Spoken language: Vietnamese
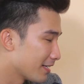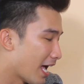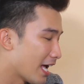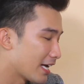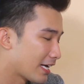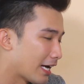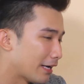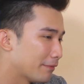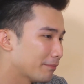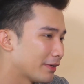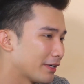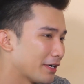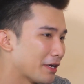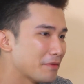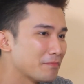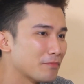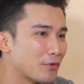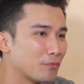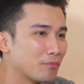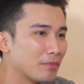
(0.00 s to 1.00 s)
đại cảnh mà
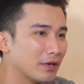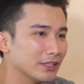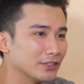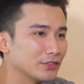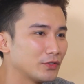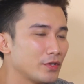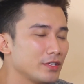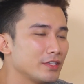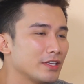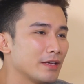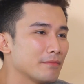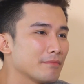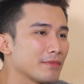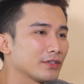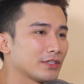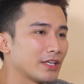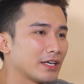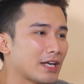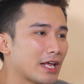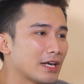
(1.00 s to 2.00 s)
đến một mình Thúy Diễm
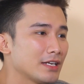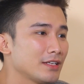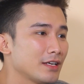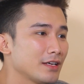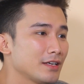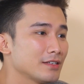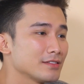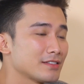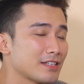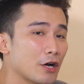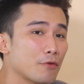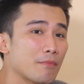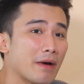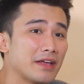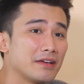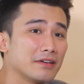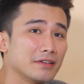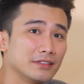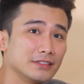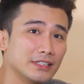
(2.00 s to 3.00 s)
có thể đánh với sáu bảy
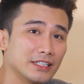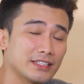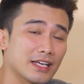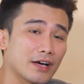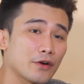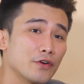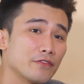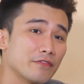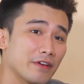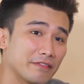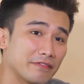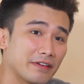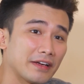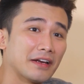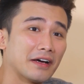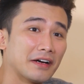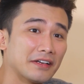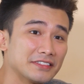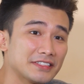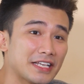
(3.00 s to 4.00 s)
người thì chắc quý vị phải
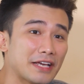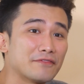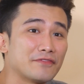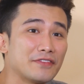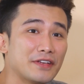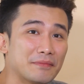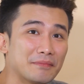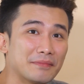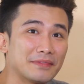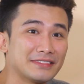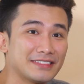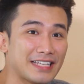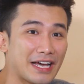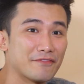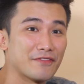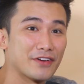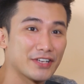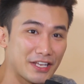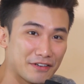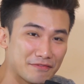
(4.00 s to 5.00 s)
đợi xem phim Chạm
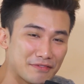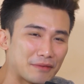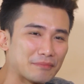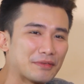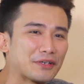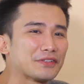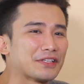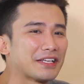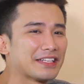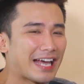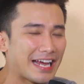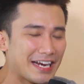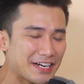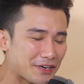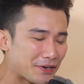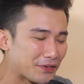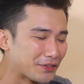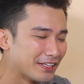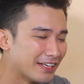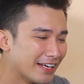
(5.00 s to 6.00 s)
vào danh vọng để có thể thấy
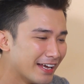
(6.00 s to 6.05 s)
rồi.